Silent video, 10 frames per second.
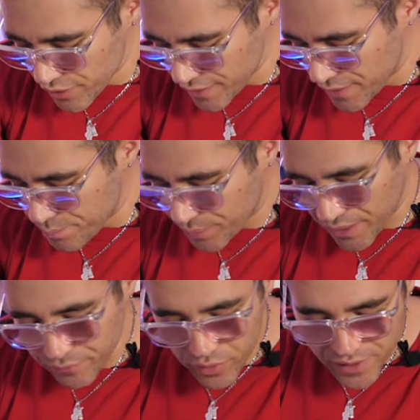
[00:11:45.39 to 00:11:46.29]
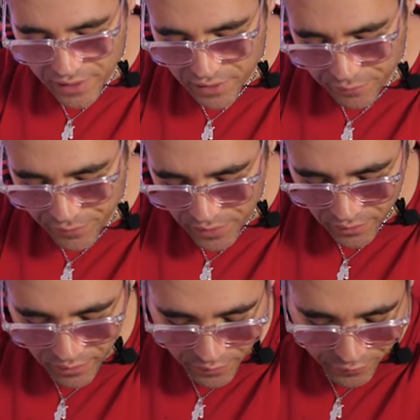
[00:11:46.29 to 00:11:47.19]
ça a été prévu à cet effet, et